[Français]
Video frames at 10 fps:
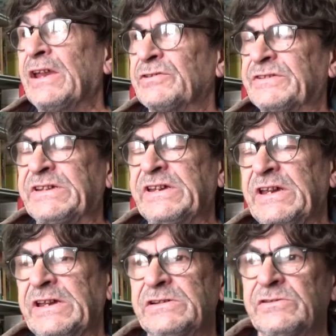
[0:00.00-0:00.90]
alors, ce
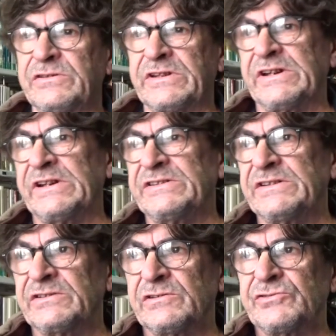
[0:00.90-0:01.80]
qui est très
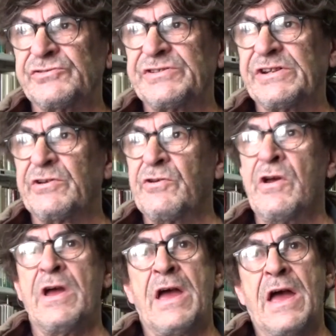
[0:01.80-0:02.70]
étrange, c'est que
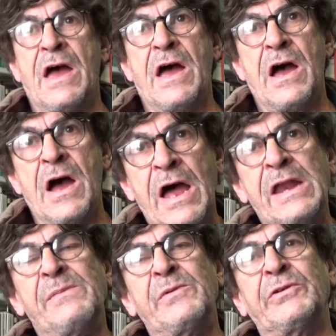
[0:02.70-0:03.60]
à
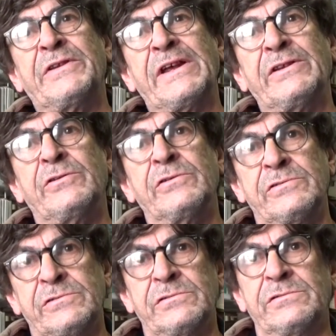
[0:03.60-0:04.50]
la bibliothèque
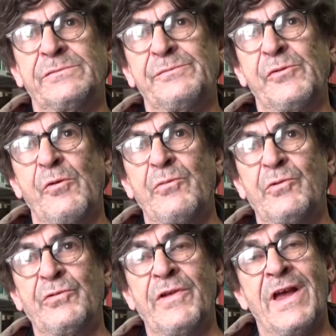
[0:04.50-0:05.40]
de,
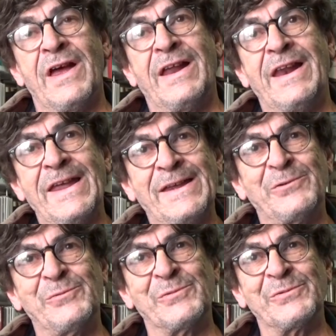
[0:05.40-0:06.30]
Mulhouse, là, il y a
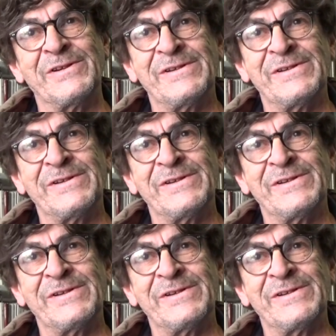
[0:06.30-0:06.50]
du monde.